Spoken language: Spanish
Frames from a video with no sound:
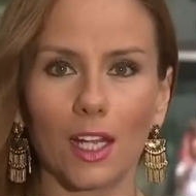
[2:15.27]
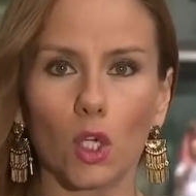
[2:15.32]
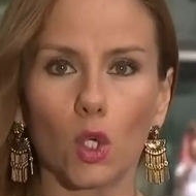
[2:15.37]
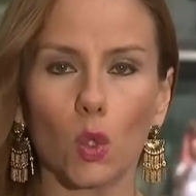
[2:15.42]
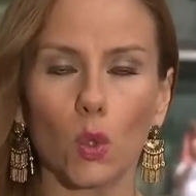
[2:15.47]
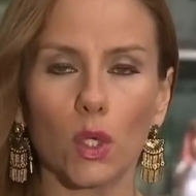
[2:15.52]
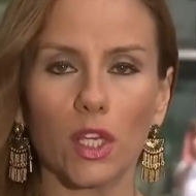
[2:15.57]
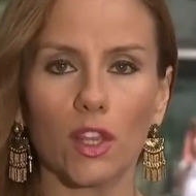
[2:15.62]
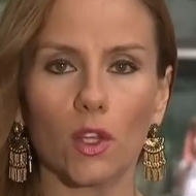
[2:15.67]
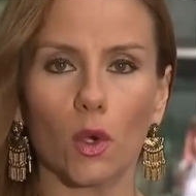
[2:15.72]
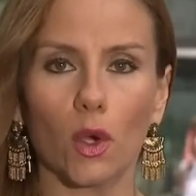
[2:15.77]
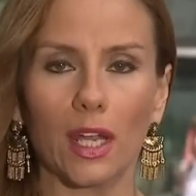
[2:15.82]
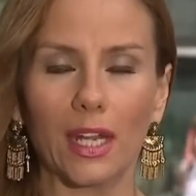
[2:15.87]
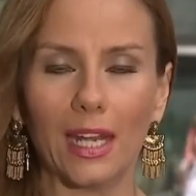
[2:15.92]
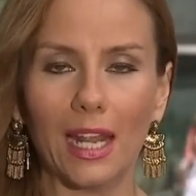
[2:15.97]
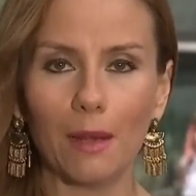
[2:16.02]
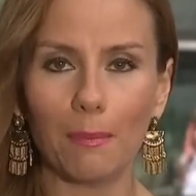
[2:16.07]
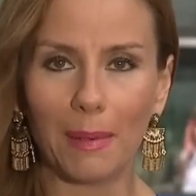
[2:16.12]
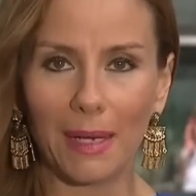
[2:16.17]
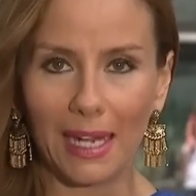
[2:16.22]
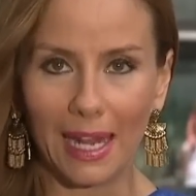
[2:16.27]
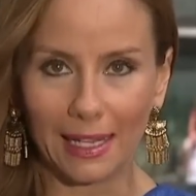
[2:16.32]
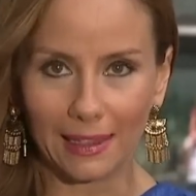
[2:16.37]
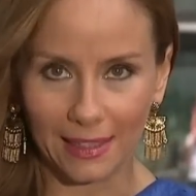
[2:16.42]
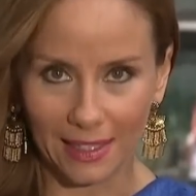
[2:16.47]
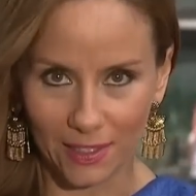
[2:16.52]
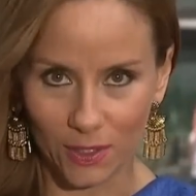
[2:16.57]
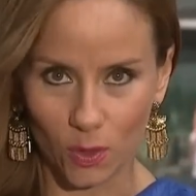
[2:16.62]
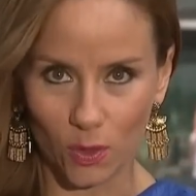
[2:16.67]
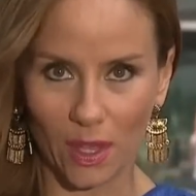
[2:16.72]
recluido en el
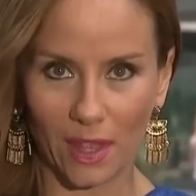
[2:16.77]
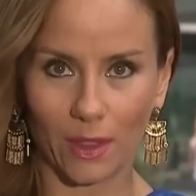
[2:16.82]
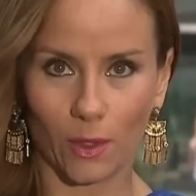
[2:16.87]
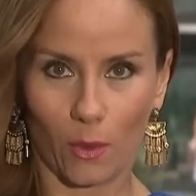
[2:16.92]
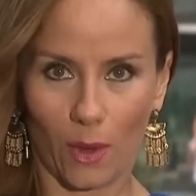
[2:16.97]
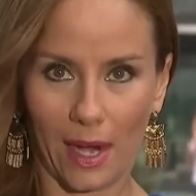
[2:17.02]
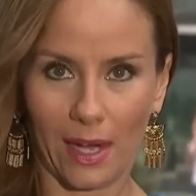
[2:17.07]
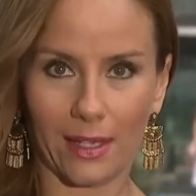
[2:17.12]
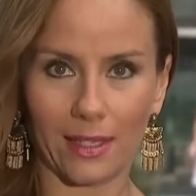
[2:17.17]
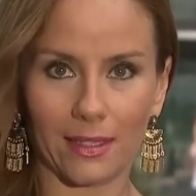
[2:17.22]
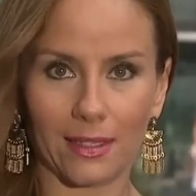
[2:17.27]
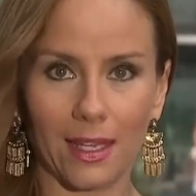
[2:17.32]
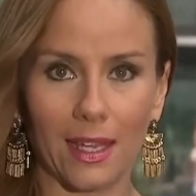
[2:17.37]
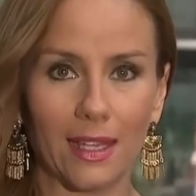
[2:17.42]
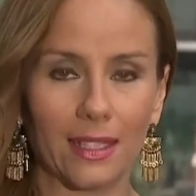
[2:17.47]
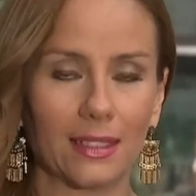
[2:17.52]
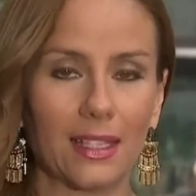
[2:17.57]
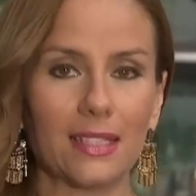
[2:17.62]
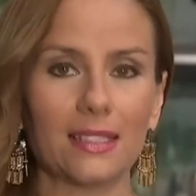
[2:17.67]
penal de Ciudad Juárez.